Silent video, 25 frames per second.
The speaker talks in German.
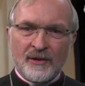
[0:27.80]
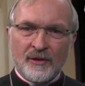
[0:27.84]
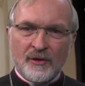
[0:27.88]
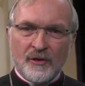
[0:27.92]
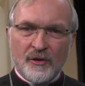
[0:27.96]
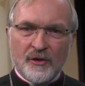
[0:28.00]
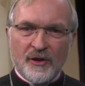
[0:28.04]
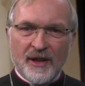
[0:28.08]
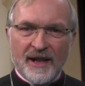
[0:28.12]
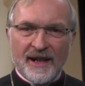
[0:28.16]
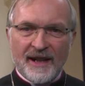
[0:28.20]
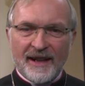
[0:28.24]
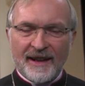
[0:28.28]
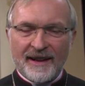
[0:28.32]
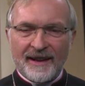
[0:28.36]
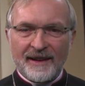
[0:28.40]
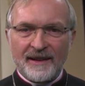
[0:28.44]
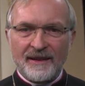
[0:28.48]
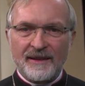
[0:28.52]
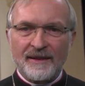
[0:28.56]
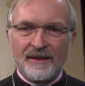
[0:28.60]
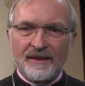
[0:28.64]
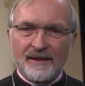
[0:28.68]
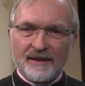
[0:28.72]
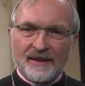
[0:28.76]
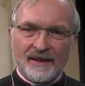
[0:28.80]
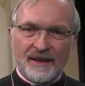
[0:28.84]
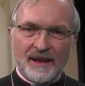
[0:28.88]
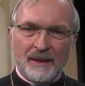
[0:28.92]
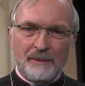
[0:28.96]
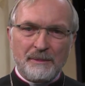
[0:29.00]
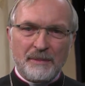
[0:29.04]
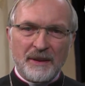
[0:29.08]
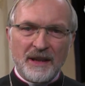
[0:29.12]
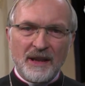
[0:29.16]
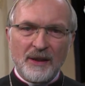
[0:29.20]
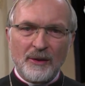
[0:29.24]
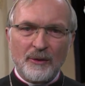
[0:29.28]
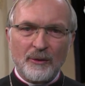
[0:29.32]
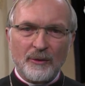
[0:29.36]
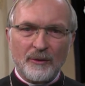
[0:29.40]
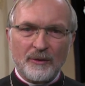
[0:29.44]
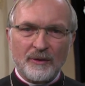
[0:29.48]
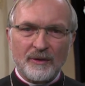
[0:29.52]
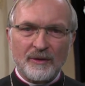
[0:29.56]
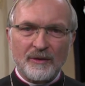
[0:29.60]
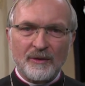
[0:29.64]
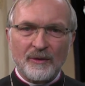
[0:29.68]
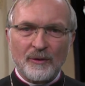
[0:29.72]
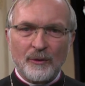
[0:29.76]
Scheren der
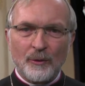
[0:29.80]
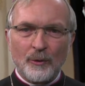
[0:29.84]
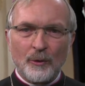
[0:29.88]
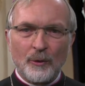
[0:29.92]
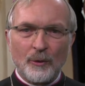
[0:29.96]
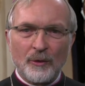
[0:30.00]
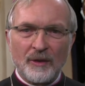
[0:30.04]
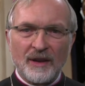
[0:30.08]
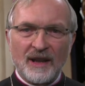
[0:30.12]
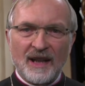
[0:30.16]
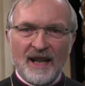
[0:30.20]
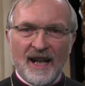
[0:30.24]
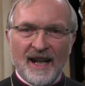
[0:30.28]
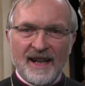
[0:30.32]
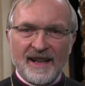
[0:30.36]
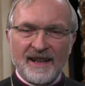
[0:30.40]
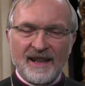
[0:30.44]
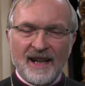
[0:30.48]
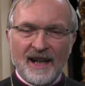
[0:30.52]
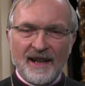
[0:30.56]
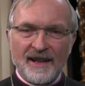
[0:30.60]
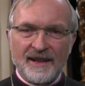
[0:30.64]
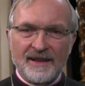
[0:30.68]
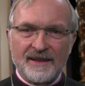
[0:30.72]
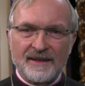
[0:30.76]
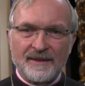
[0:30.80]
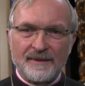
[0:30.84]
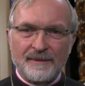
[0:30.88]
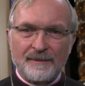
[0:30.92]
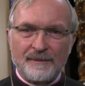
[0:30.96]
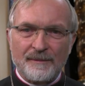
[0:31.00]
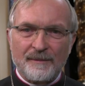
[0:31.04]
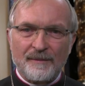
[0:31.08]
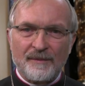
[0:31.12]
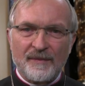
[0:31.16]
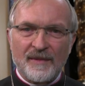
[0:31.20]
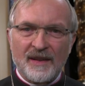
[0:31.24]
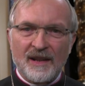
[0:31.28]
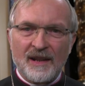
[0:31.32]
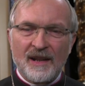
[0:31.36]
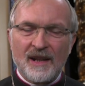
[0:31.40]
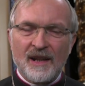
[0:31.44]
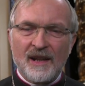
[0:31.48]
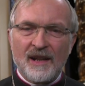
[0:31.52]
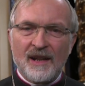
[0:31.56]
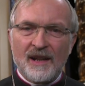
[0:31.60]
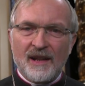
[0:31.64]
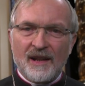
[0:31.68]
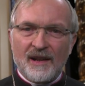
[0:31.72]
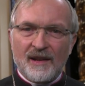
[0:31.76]
Bildung Ungleichheiten.
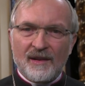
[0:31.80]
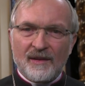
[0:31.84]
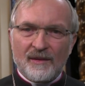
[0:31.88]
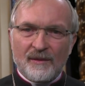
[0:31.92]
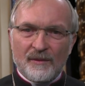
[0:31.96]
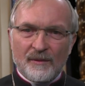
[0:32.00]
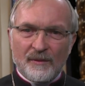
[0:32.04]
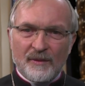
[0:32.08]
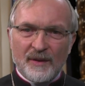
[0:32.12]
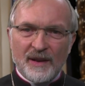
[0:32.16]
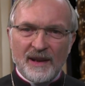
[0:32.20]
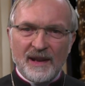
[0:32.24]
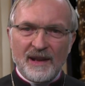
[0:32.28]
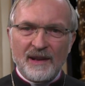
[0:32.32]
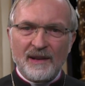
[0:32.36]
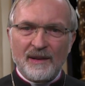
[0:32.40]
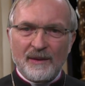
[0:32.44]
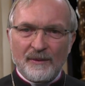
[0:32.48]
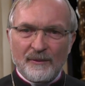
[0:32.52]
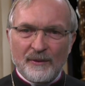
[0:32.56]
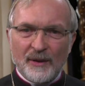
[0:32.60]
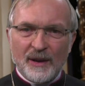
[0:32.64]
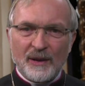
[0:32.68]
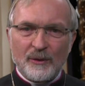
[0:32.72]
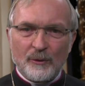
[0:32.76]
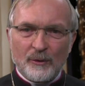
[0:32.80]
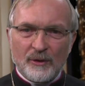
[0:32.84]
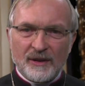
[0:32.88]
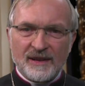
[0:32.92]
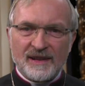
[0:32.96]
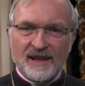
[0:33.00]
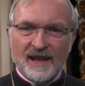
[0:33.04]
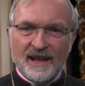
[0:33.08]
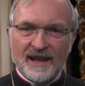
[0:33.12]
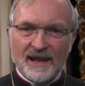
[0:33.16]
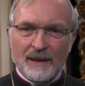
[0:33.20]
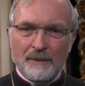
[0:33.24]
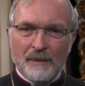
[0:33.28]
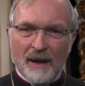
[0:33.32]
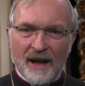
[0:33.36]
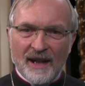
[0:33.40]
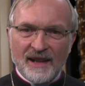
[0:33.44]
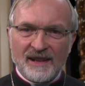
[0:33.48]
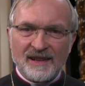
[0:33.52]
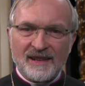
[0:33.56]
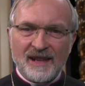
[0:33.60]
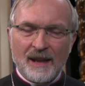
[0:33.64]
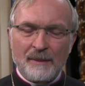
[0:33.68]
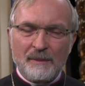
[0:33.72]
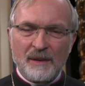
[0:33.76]
Wie wird unser
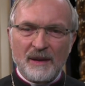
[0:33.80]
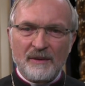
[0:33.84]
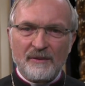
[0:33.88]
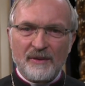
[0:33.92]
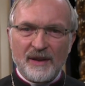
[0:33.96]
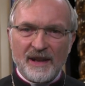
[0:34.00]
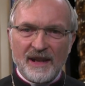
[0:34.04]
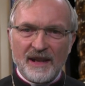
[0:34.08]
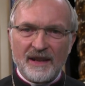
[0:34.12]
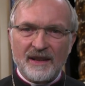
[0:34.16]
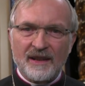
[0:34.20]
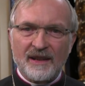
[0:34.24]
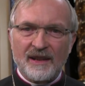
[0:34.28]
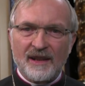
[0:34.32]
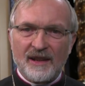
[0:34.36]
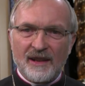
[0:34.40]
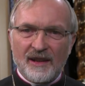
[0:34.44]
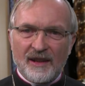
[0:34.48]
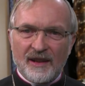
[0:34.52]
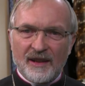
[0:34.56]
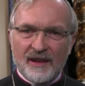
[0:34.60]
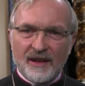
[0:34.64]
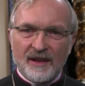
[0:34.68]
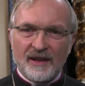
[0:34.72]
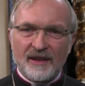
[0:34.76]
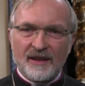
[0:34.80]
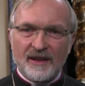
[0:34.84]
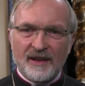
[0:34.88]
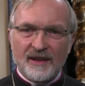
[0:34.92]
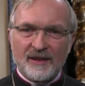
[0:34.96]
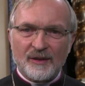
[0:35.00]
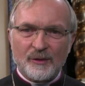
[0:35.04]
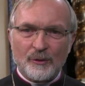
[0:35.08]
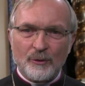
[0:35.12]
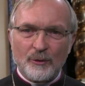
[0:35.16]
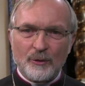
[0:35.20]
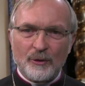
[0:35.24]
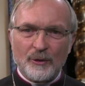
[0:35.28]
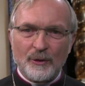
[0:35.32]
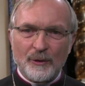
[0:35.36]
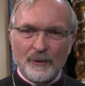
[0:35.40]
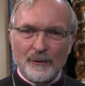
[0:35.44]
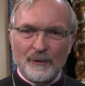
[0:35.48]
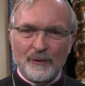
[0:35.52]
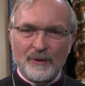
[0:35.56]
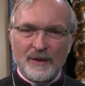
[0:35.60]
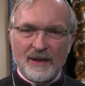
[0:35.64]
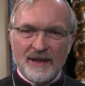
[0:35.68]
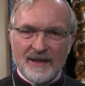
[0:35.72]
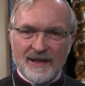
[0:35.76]
gemeinsamer Weg in die
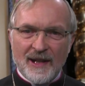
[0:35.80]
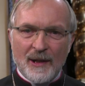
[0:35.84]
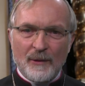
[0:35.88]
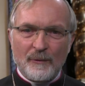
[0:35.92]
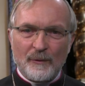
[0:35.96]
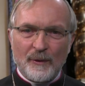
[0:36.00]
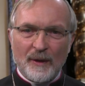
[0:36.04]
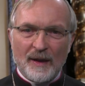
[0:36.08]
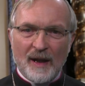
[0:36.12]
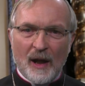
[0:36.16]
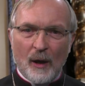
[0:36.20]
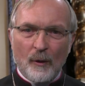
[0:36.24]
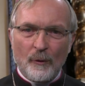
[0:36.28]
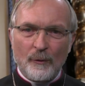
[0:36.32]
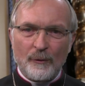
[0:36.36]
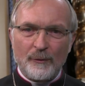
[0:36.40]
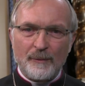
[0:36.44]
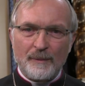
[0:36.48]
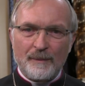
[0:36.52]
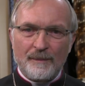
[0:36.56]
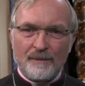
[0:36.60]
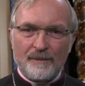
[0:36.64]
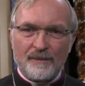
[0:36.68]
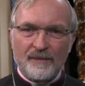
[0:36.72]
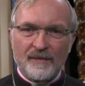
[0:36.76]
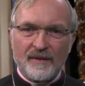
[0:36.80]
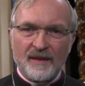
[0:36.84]
Zukunft denn verlaufen?